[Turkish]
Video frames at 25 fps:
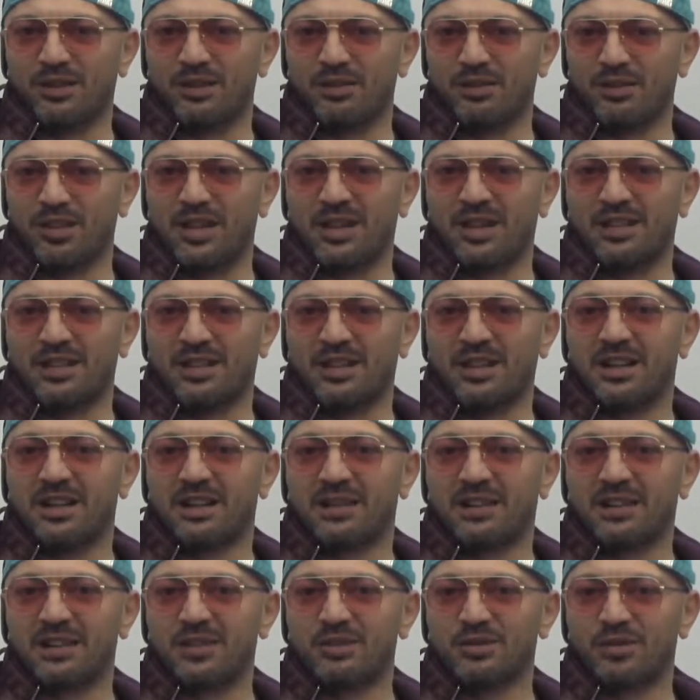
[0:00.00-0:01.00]
O şarkıları hala
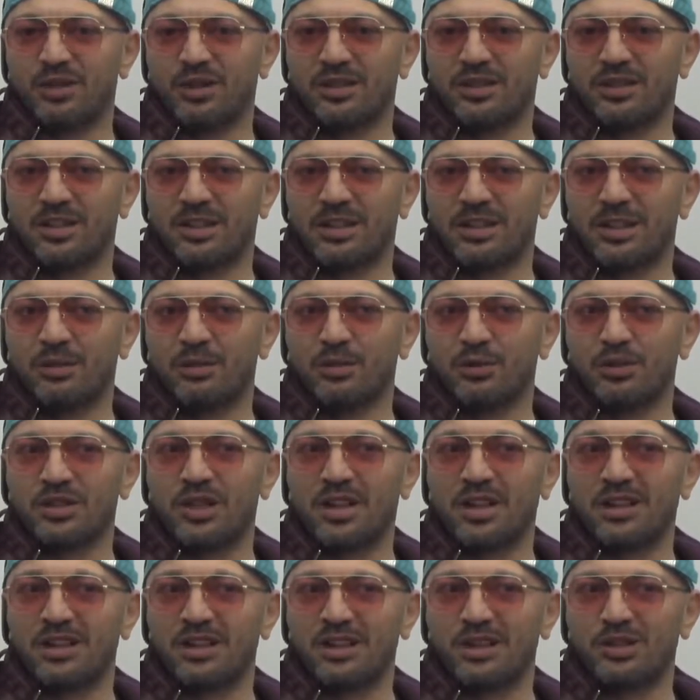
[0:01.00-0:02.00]
hatırlayınca o anlara giderim. O
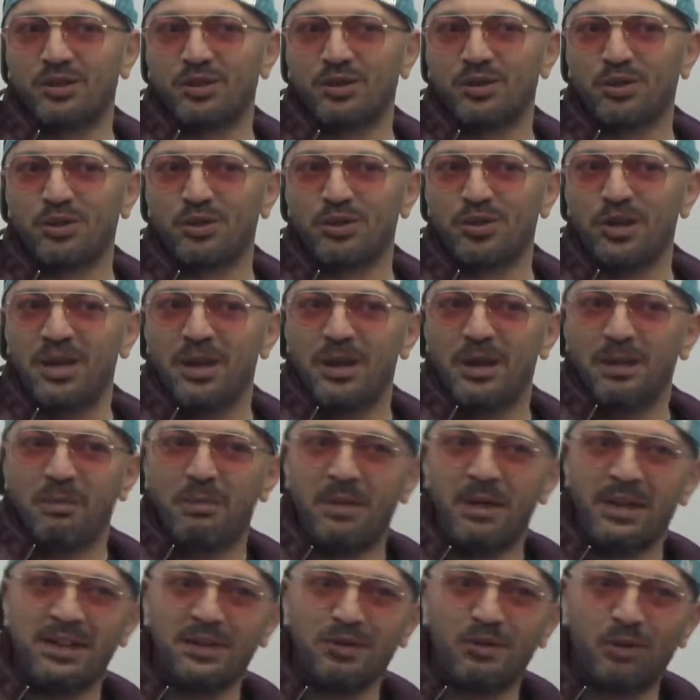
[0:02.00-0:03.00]
şarkıları açıyoruz.
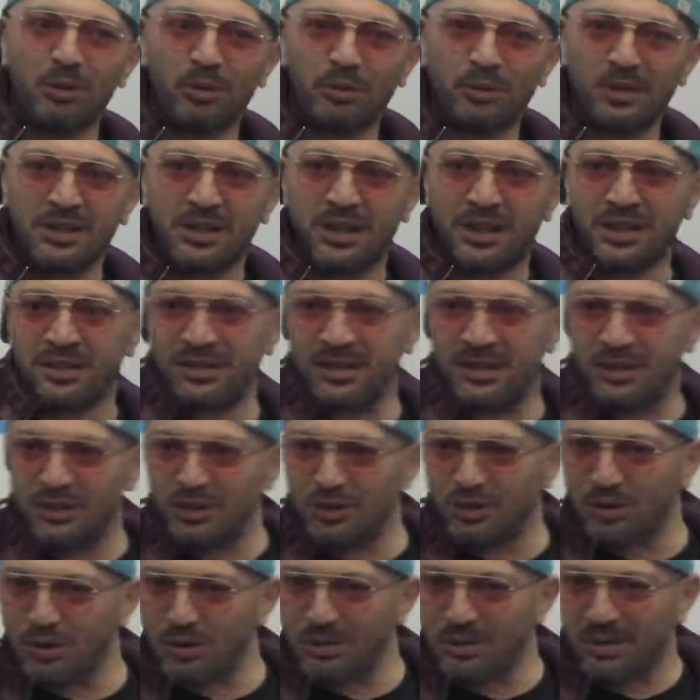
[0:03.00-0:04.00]
Ben de koltukların altından
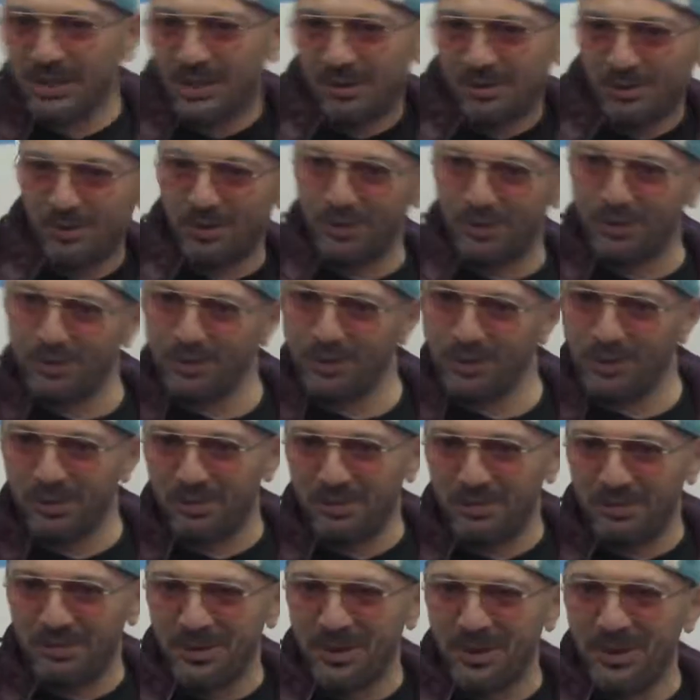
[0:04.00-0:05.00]
çıkıyorum. Annemi güldürüyorum.
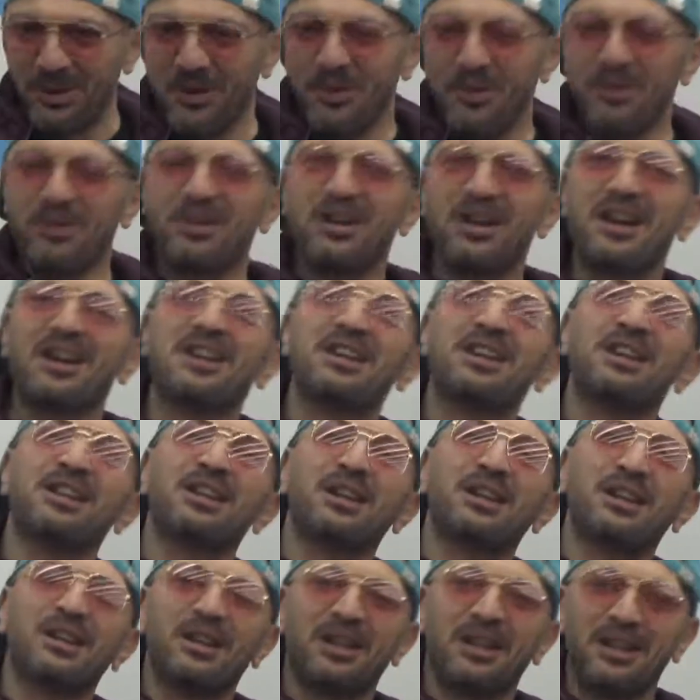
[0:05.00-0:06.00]
O
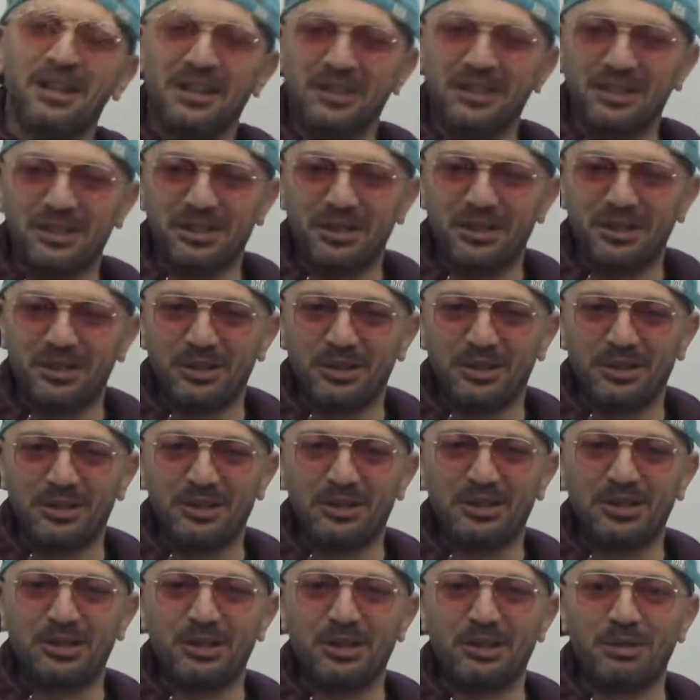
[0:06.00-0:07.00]
kahkahalarla işte e,
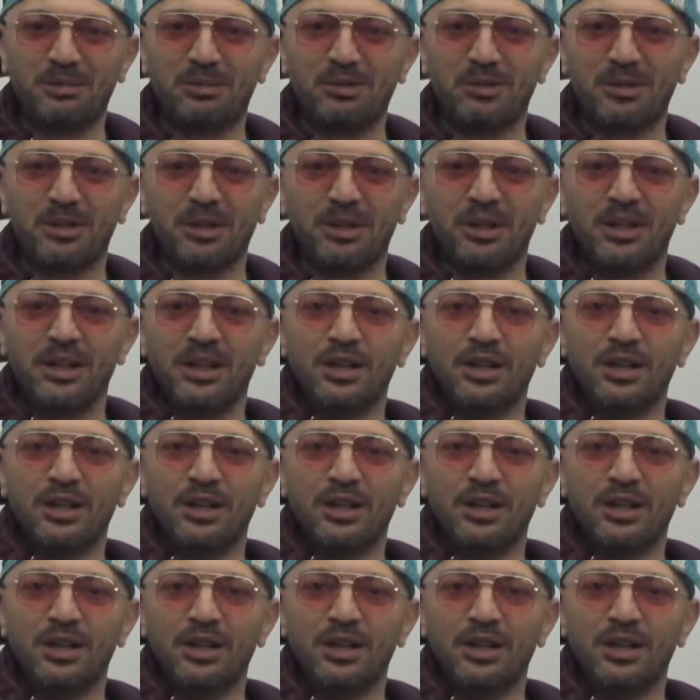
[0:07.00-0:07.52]
işini yapıyor.